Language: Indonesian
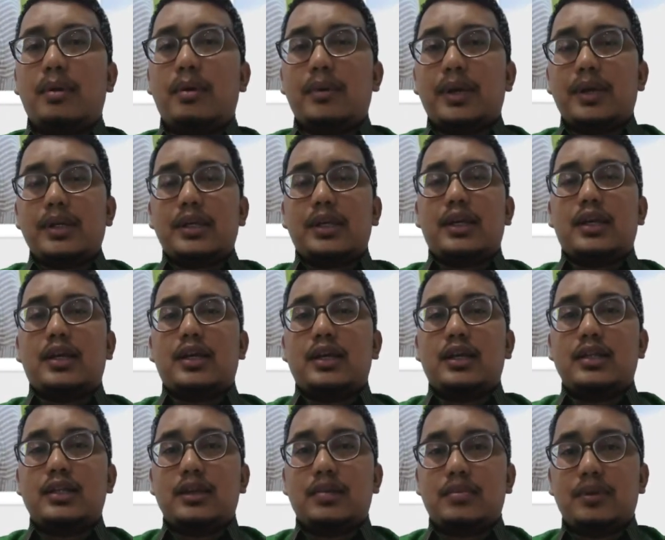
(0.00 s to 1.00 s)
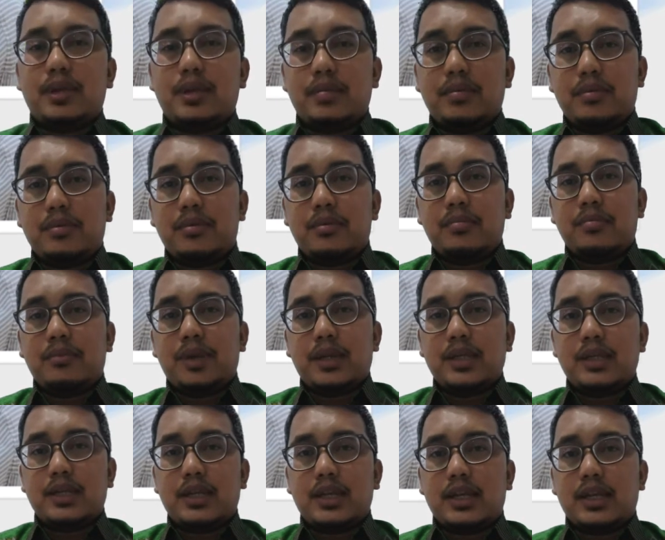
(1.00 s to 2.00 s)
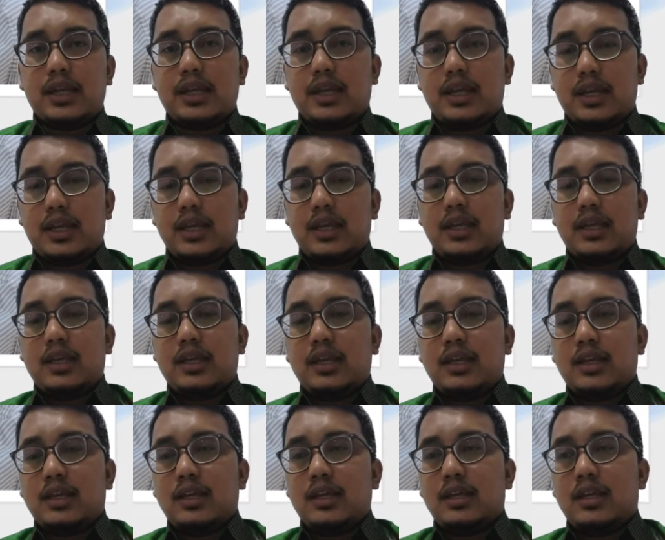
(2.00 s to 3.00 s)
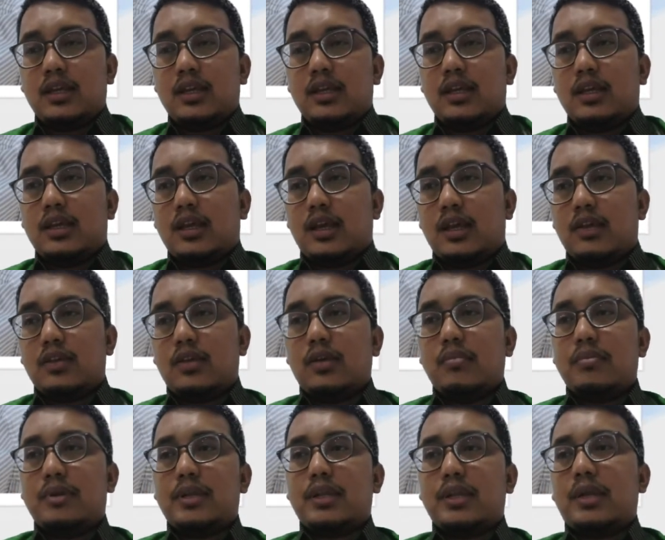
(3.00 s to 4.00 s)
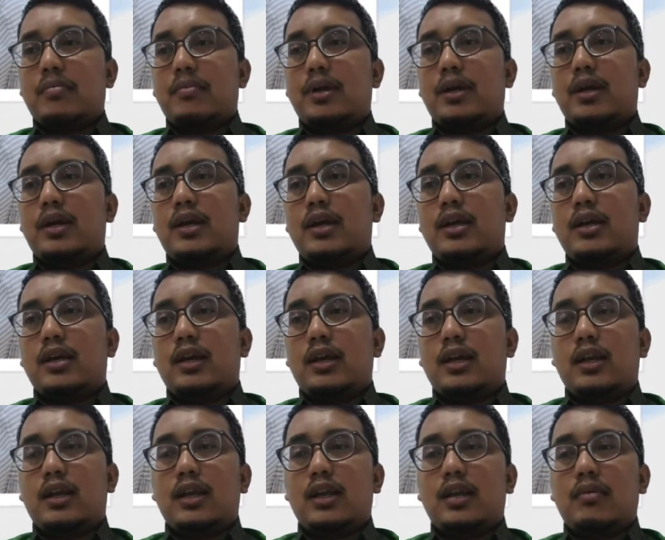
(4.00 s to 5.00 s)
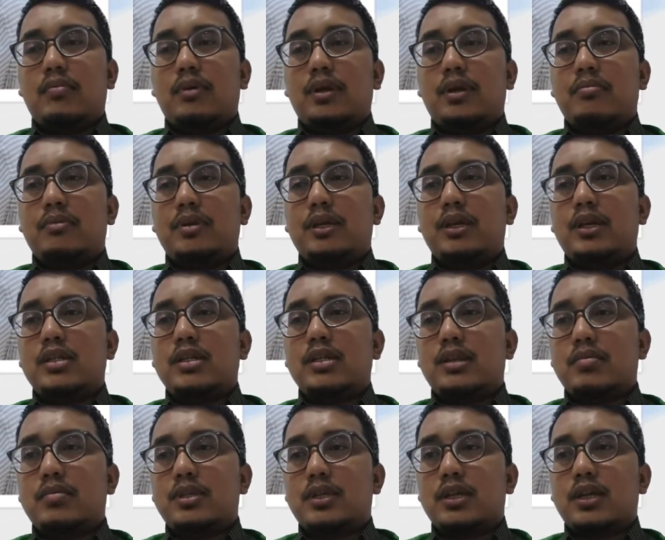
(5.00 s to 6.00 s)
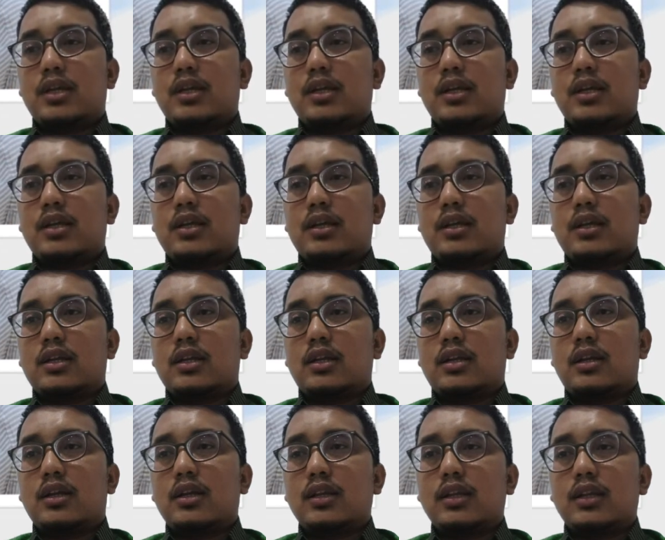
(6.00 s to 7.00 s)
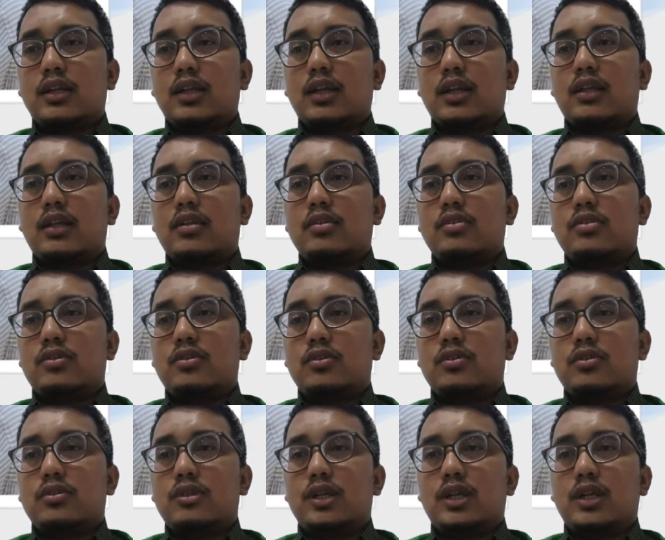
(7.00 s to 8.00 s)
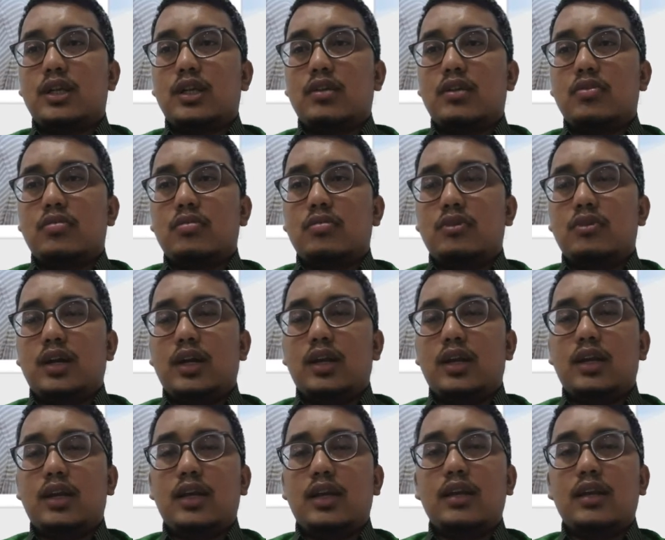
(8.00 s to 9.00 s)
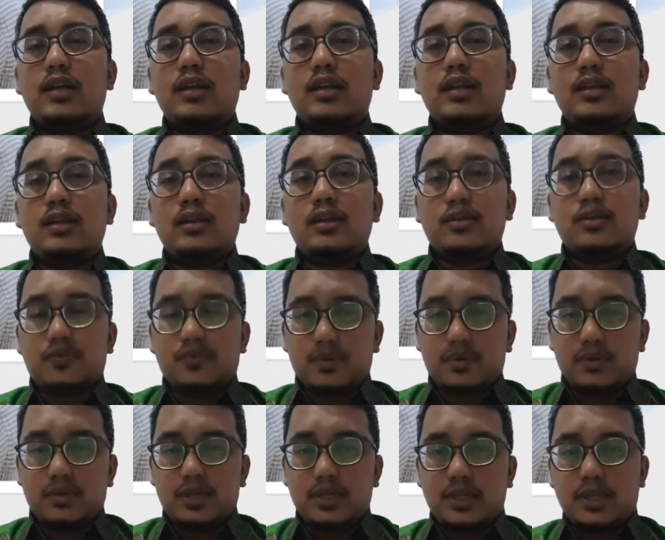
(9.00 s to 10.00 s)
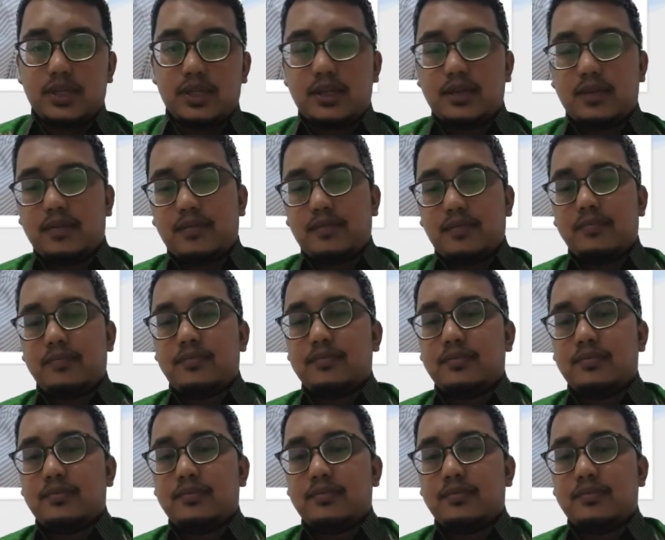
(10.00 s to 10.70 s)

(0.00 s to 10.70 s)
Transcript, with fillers: Apa-apa aja yang akan dicapai di pembelajaran ini? Yaitu yang pertama, kalian dapat mendeskripsikan keterkaitan struktur jaringan tumbuhan dan fungsinya.